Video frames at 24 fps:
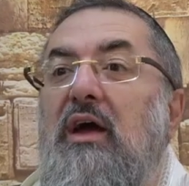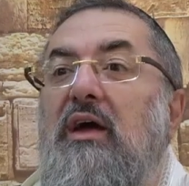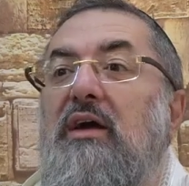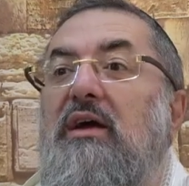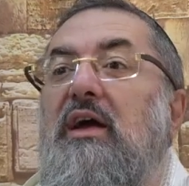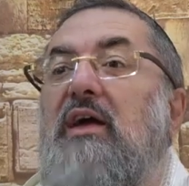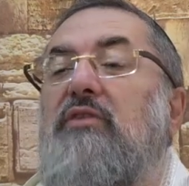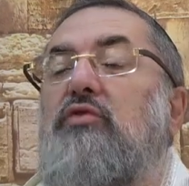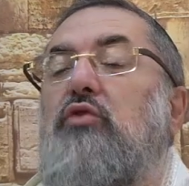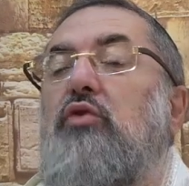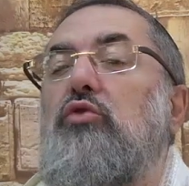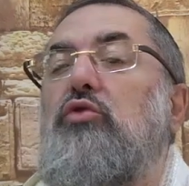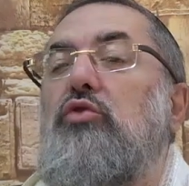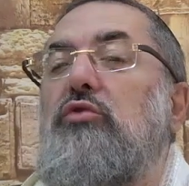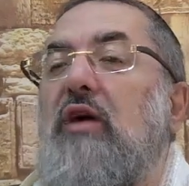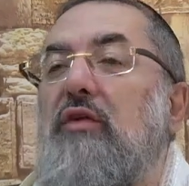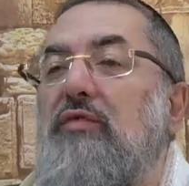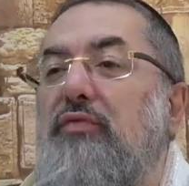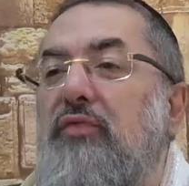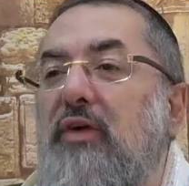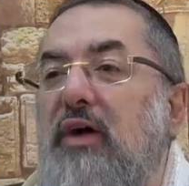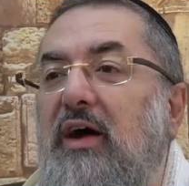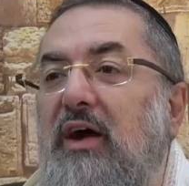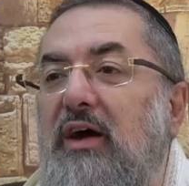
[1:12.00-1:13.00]
Qu'est-ce que tu vas
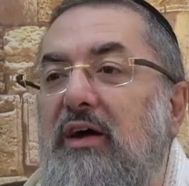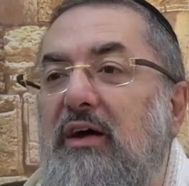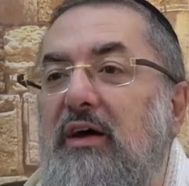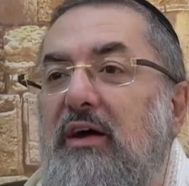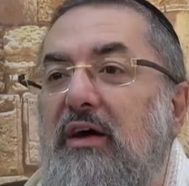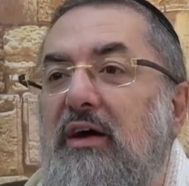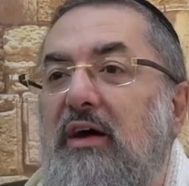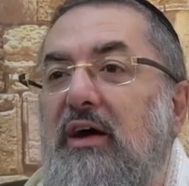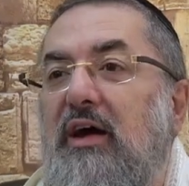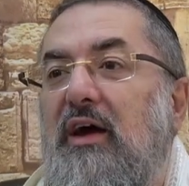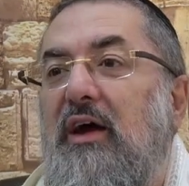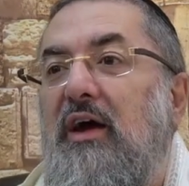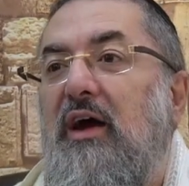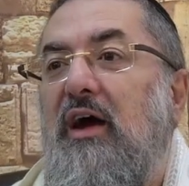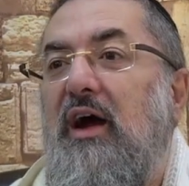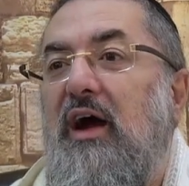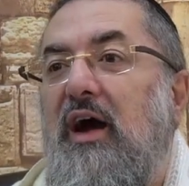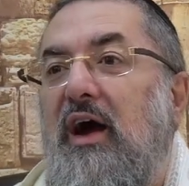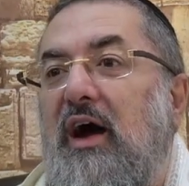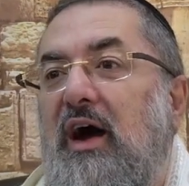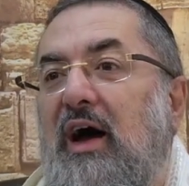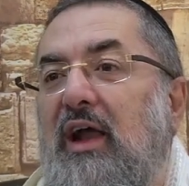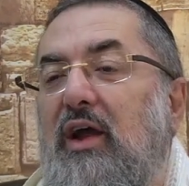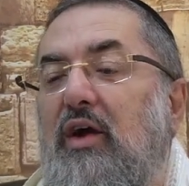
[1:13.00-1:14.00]
faire
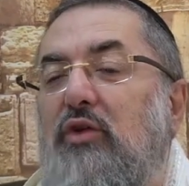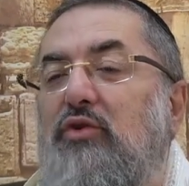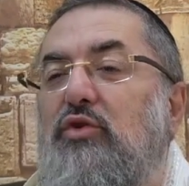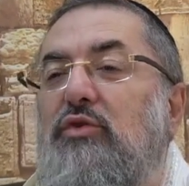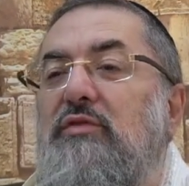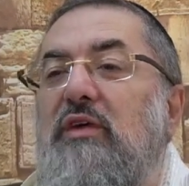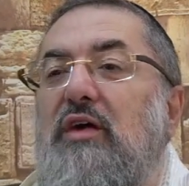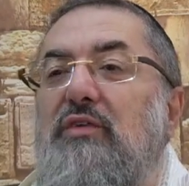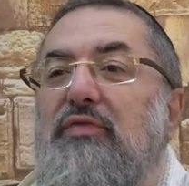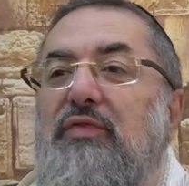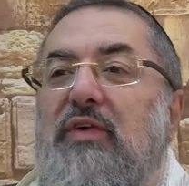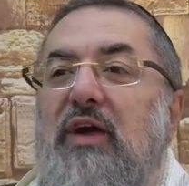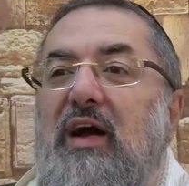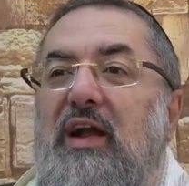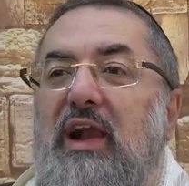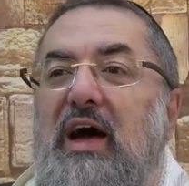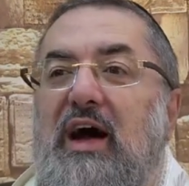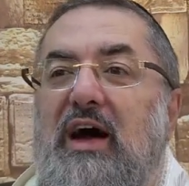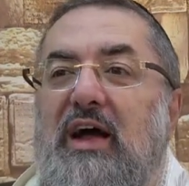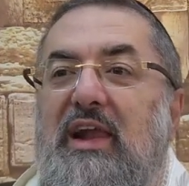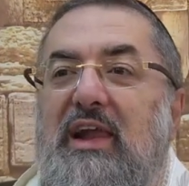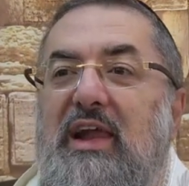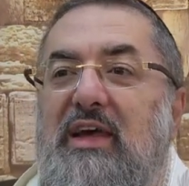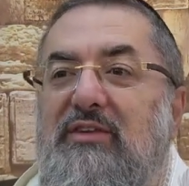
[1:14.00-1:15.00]
Alors tu vas faire
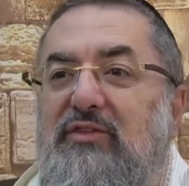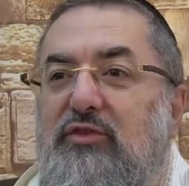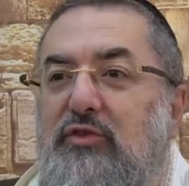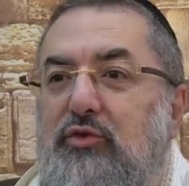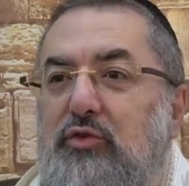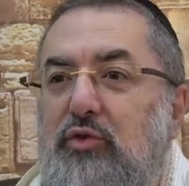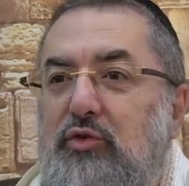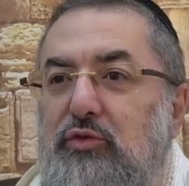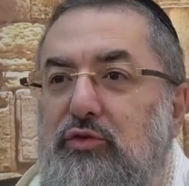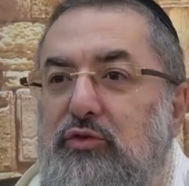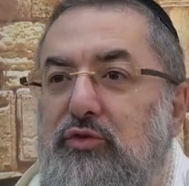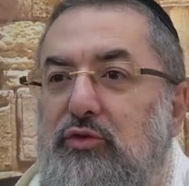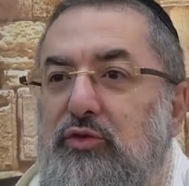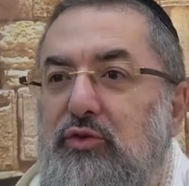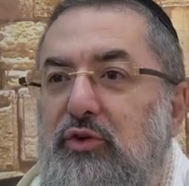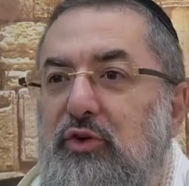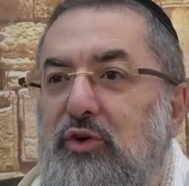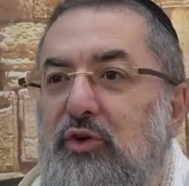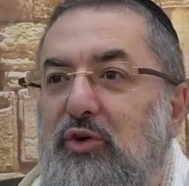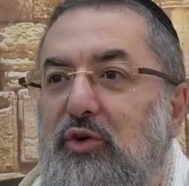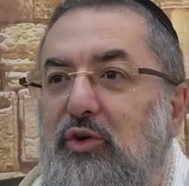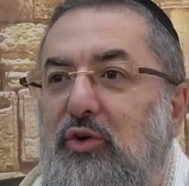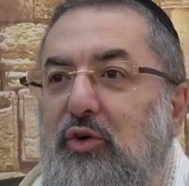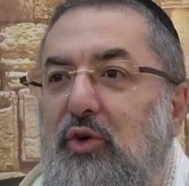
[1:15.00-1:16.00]
l'astuce
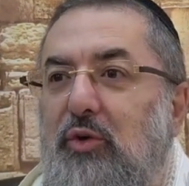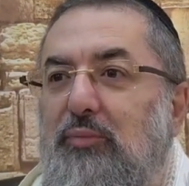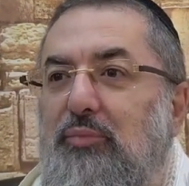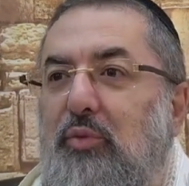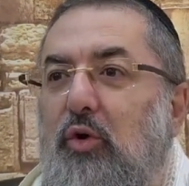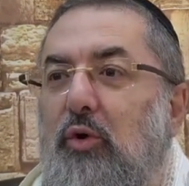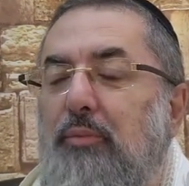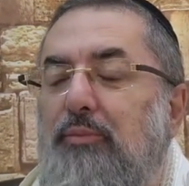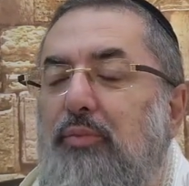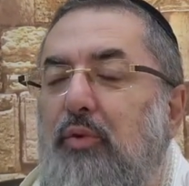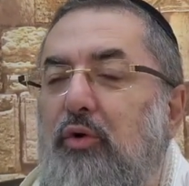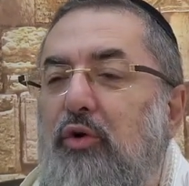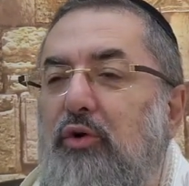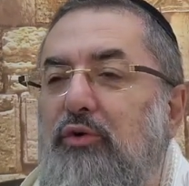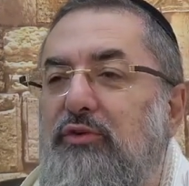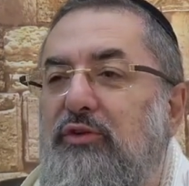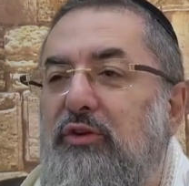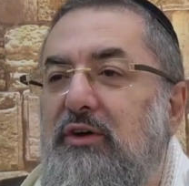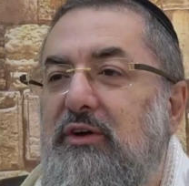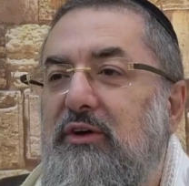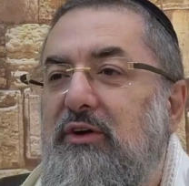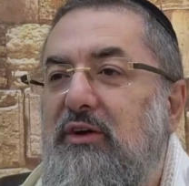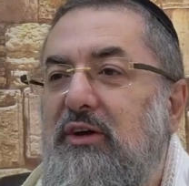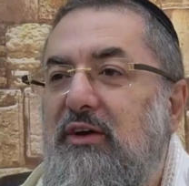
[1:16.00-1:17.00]
que
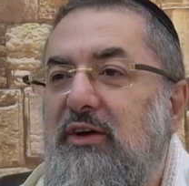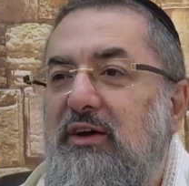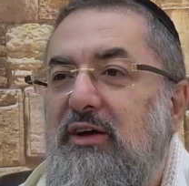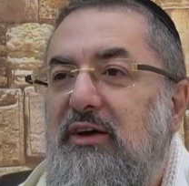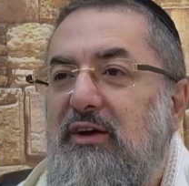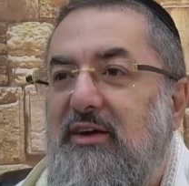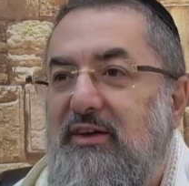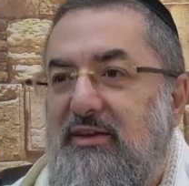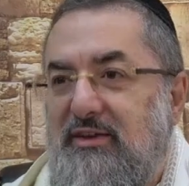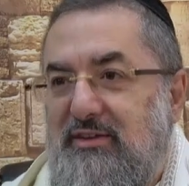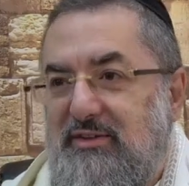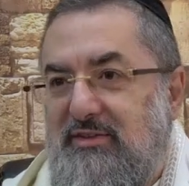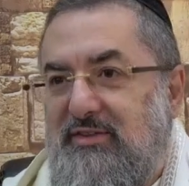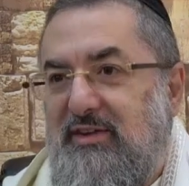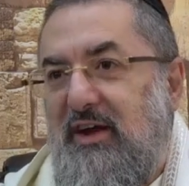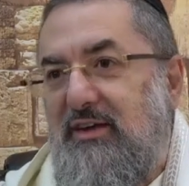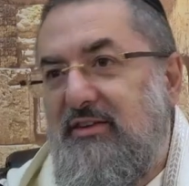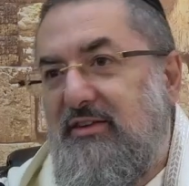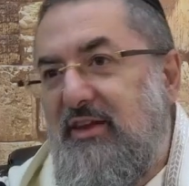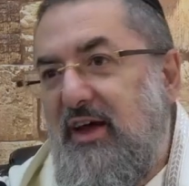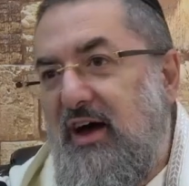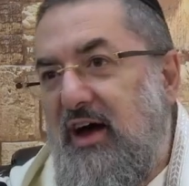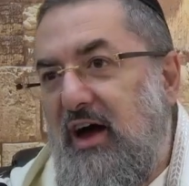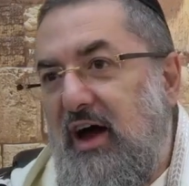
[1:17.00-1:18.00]
proposent
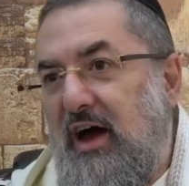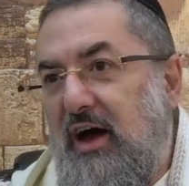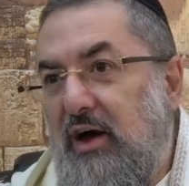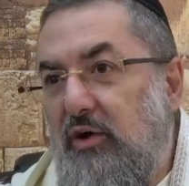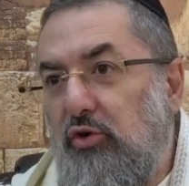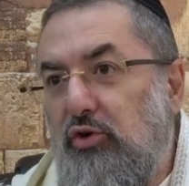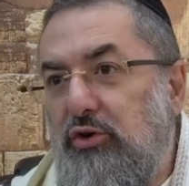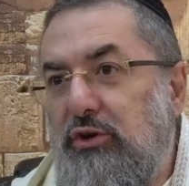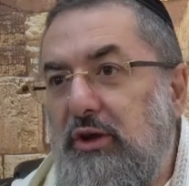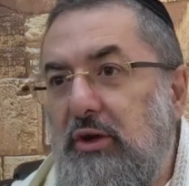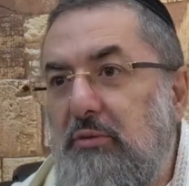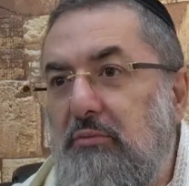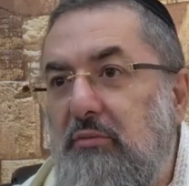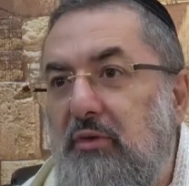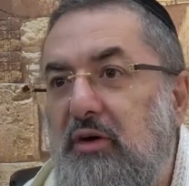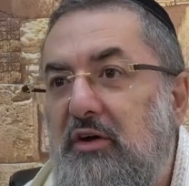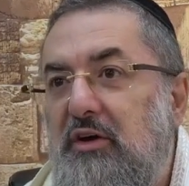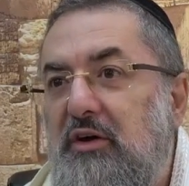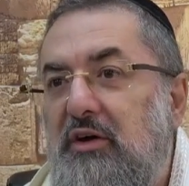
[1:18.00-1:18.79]
certains Haronim,